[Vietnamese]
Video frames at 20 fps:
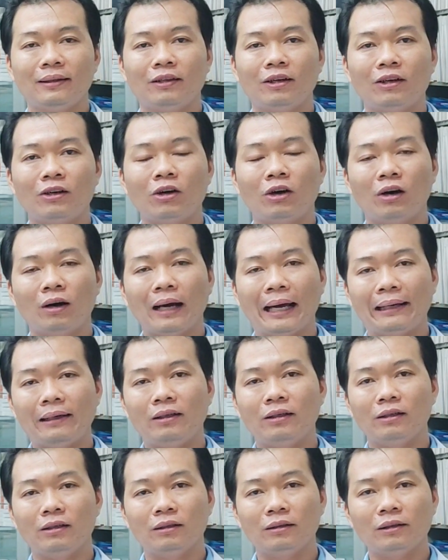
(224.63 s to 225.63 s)
nó còn ảnh
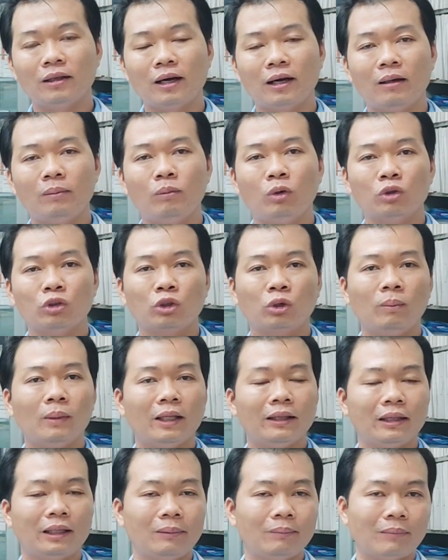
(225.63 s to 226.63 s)
hưởng tới một số
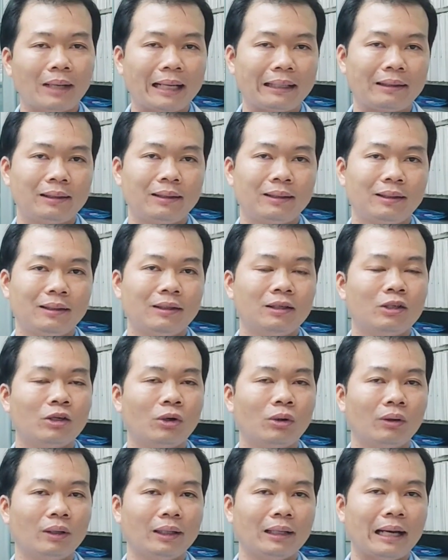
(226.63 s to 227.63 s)
bệnh tim mạch
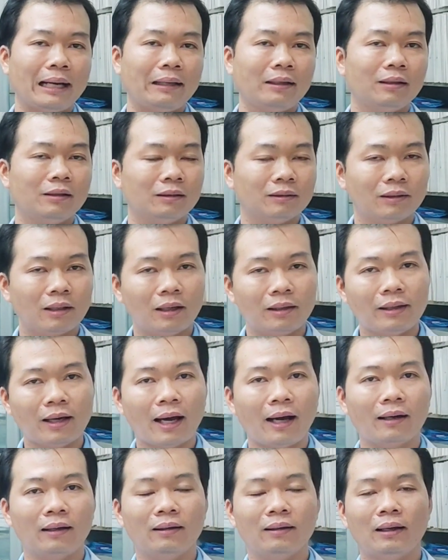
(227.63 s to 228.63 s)
rồi ảnh hưởng tới
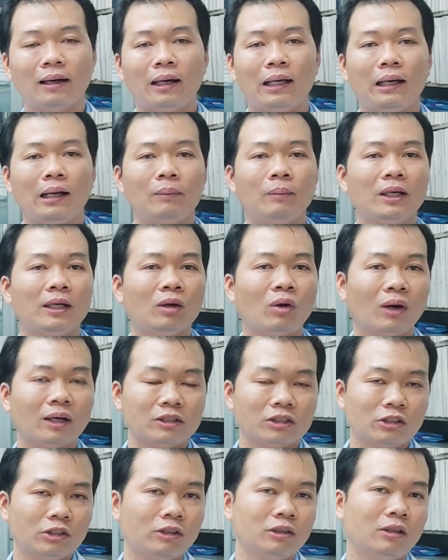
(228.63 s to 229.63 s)
thận hay là bị
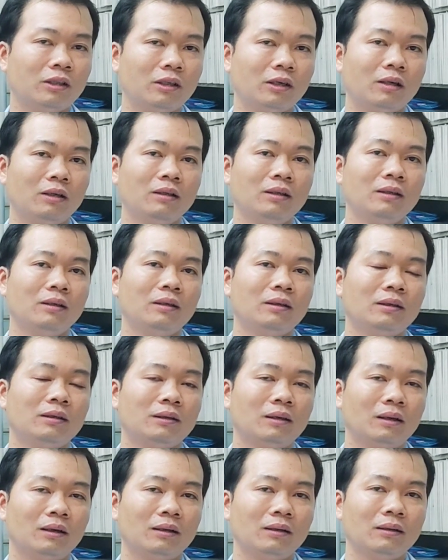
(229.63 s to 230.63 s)
loãng xương nữa
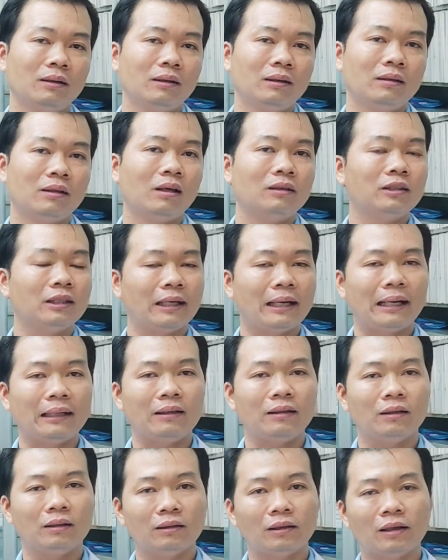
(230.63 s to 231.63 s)
nó nó sẽ
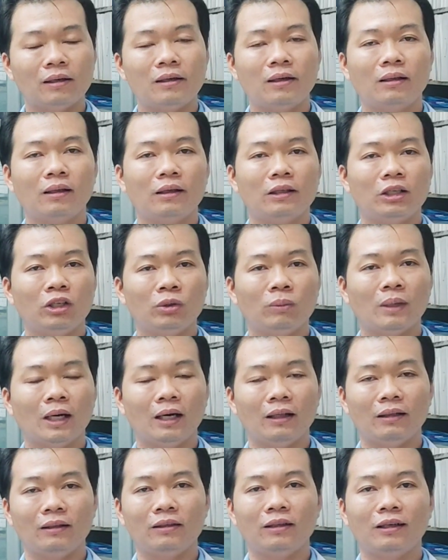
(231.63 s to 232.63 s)
ảnh hưởng tới rất là nhiều
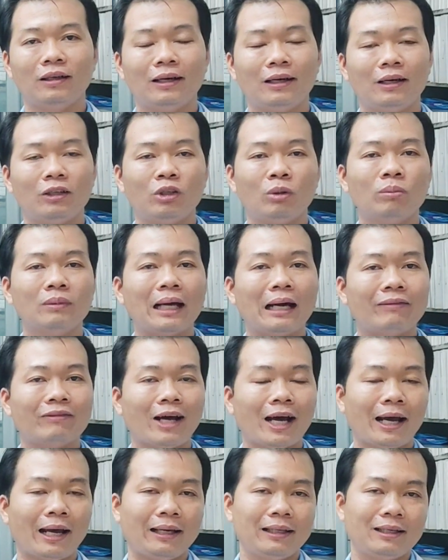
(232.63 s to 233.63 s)
bệnh cho nên là chúng ta
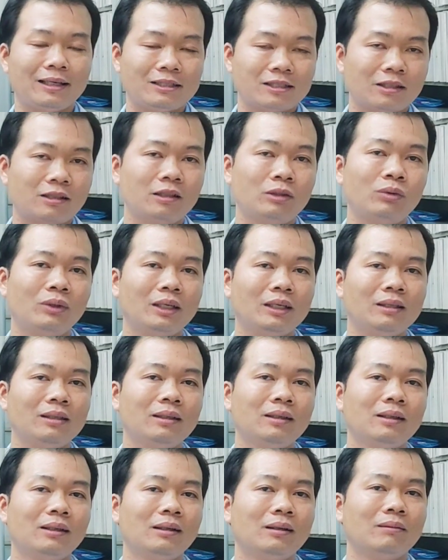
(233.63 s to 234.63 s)
phải hết sức lưu ý
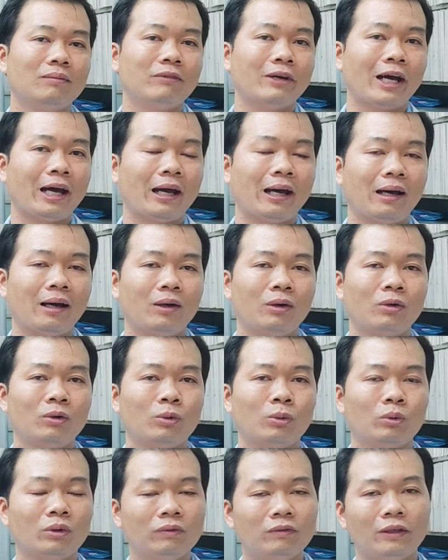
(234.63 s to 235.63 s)
và
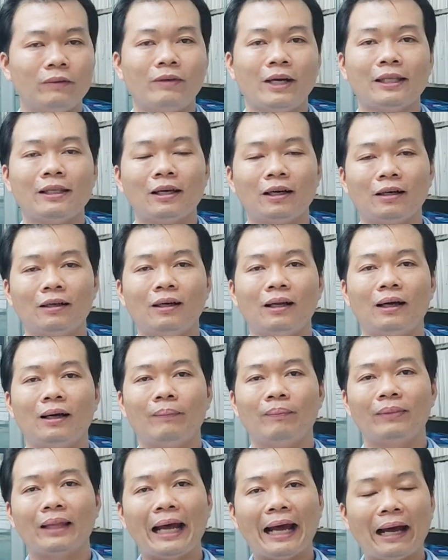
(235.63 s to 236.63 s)
quý vị phải nhớ
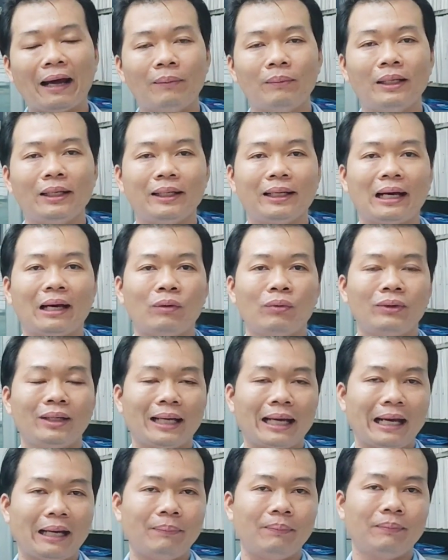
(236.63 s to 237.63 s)
là đã bị cao huyết
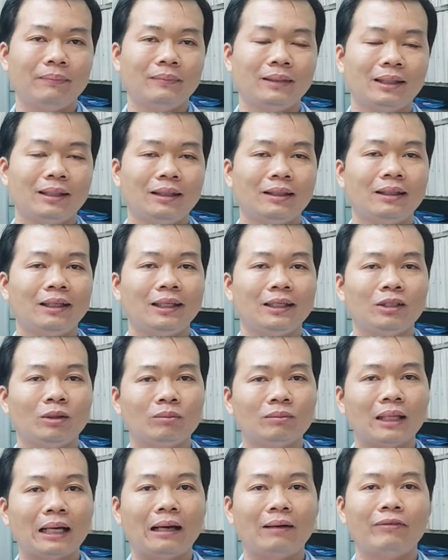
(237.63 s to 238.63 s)
áp thì
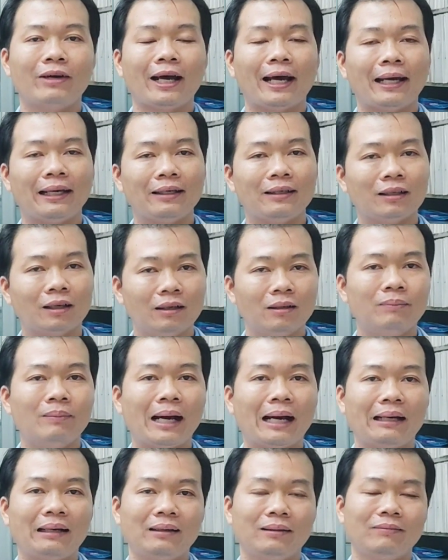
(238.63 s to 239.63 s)
chúng ta phải cử
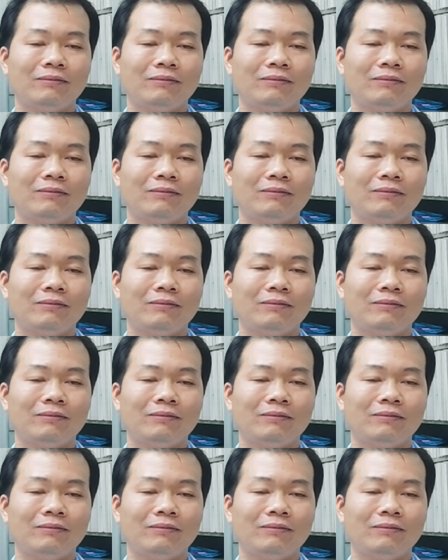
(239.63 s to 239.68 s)
mặn